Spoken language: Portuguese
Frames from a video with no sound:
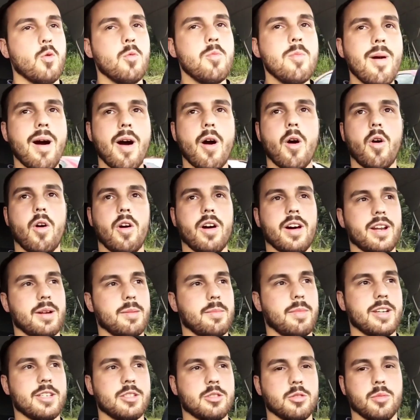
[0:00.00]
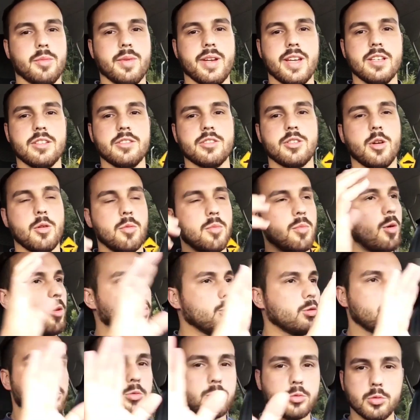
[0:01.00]
uma hora mais ou menos eu
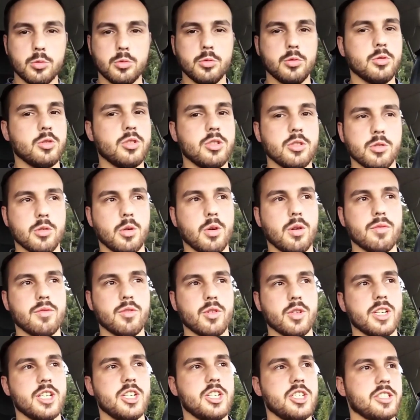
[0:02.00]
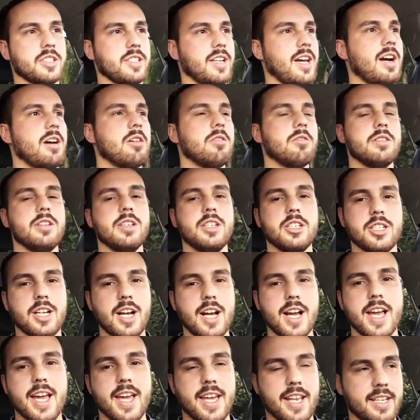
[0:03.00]
monto tudo de novo, original e
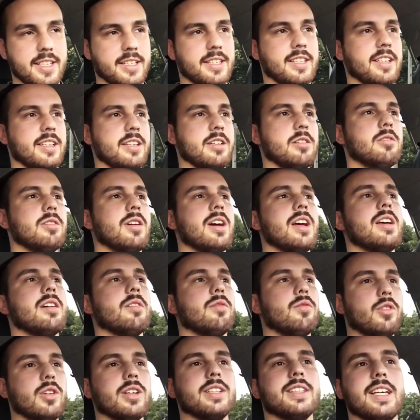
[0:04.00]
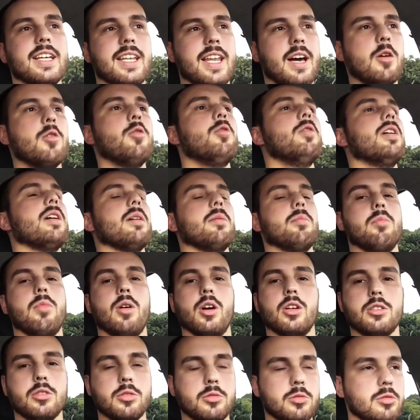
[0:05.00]
já era, entendeu? Vou andar na rua,
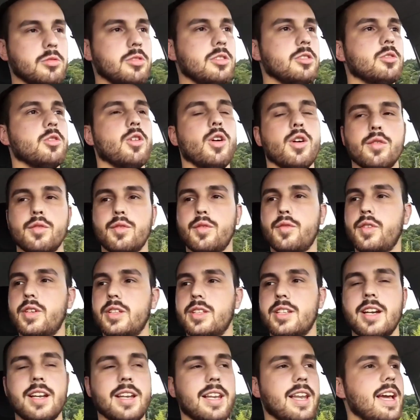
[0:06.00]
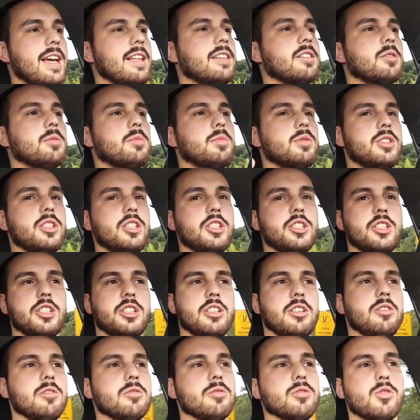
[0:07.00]
boto tudo de novo, vidro elétrico,
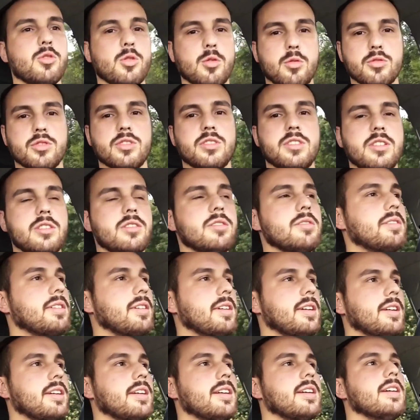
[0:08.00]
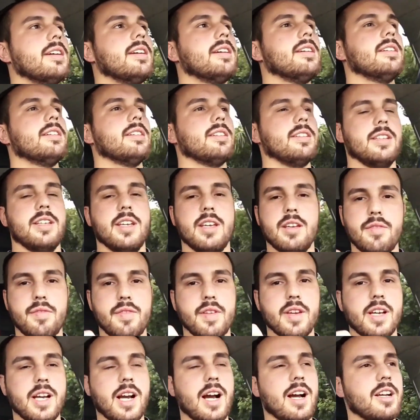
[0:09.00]
bonitinho, sonzinho e
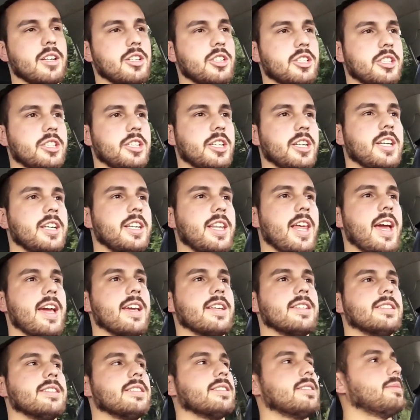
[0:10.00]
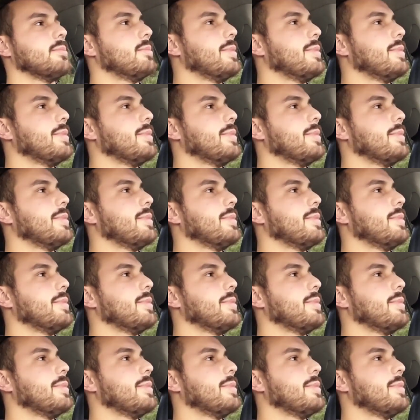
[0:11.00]
fica chique 10,